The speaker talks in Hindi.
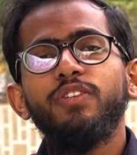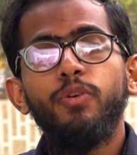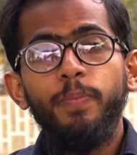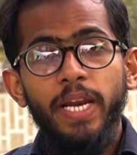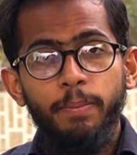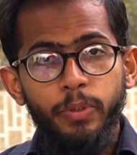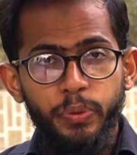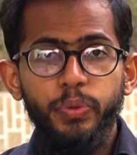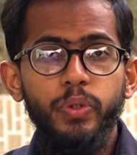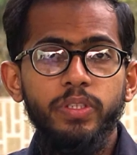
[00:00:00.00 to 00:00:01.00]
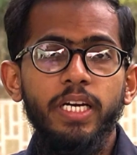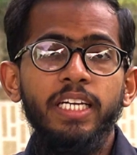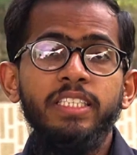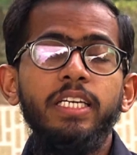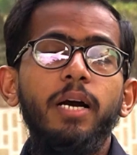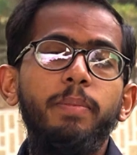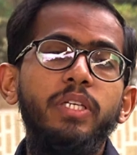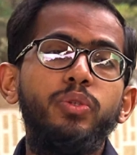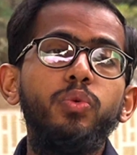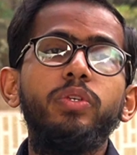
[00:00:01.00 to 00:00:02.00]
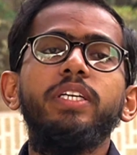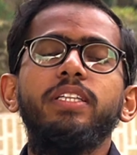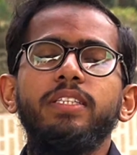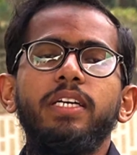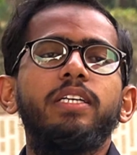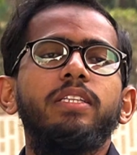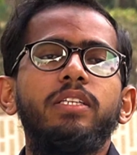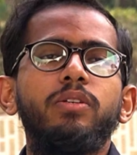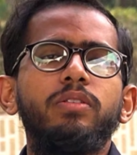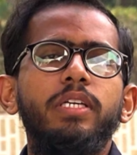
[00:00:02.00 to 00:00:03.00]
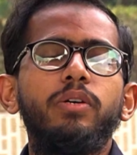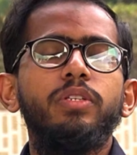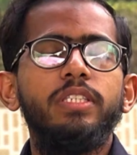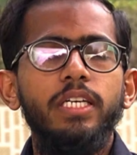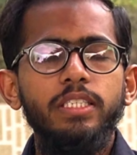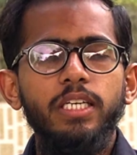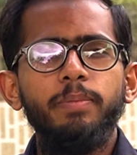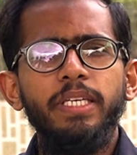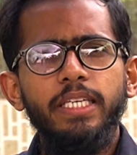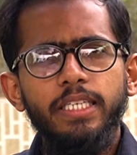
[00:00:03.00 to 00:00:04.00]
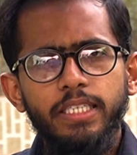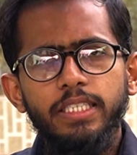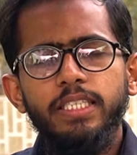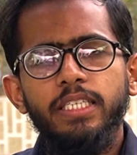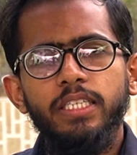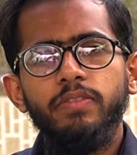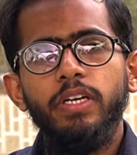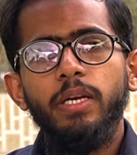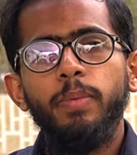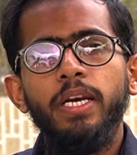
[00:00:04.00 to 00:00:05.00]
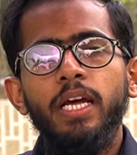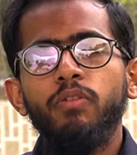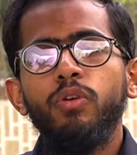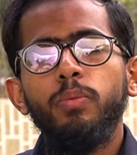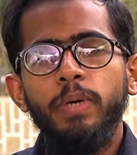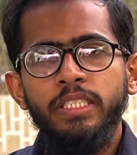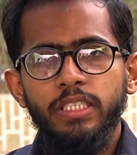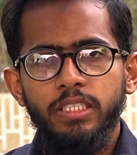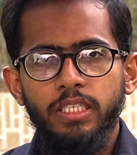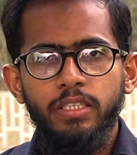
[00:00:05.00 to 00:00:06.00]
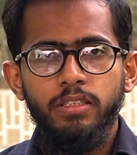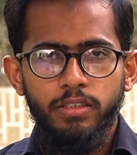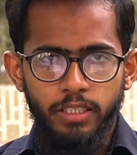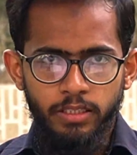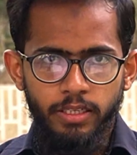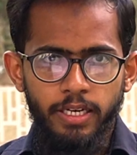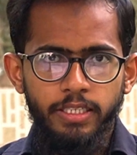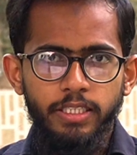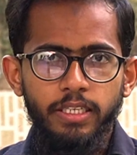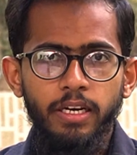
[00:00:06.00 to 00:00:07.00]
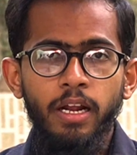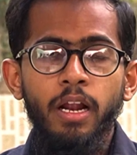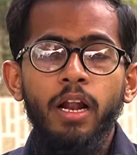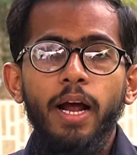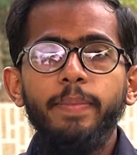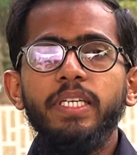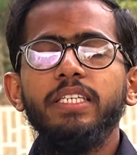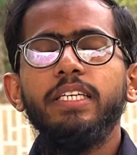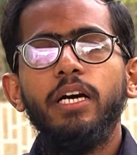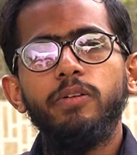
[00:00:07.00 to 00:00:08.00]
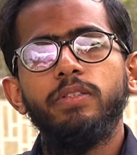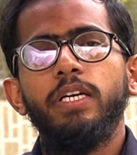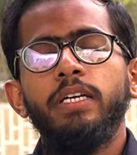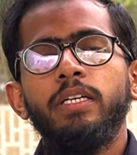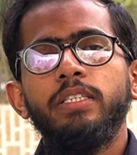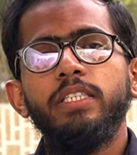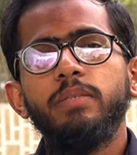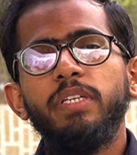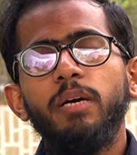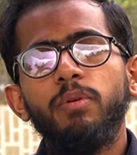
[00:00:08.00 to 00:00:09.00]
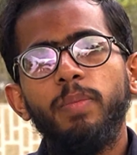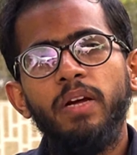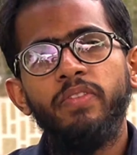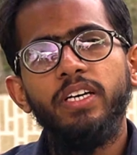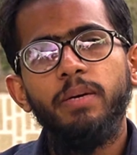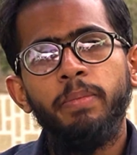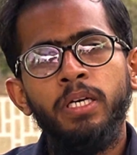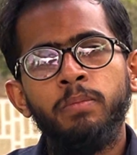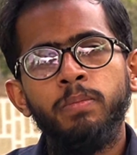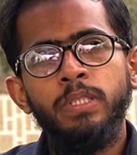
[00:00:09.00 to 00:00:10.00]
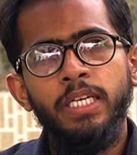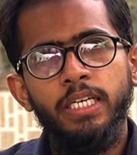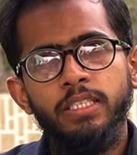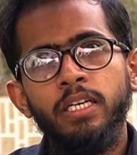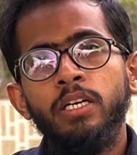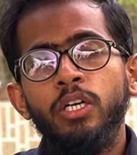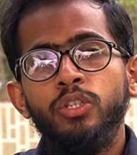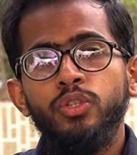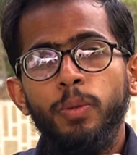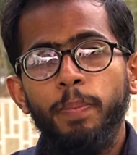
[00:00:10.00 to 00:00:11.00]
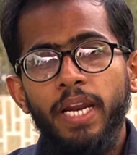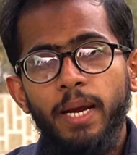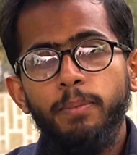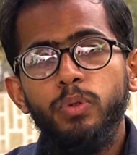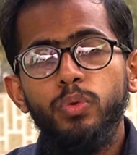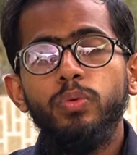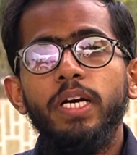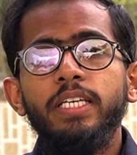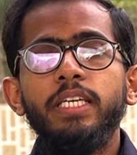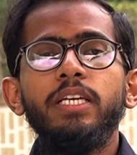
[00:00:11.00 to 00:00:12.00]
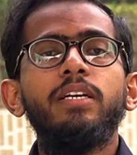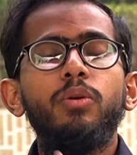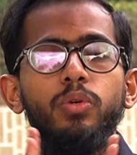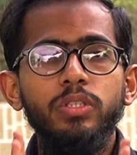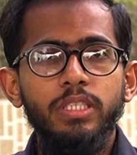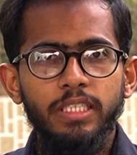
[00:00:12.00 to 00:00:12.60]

है वो प्लेब टू होता है ये आपने यूके के अंदर जाके देना होता है और इसका इस टाइम एक ही सेंटर अवेलेबल है वो मैनचेस्टर के अंदर है ठीक है ना अभी क्या होता है जैसे मैंने आपको प्लेब वन का पैटर्न बताया था जो प्लेब टू है ये एक ओस की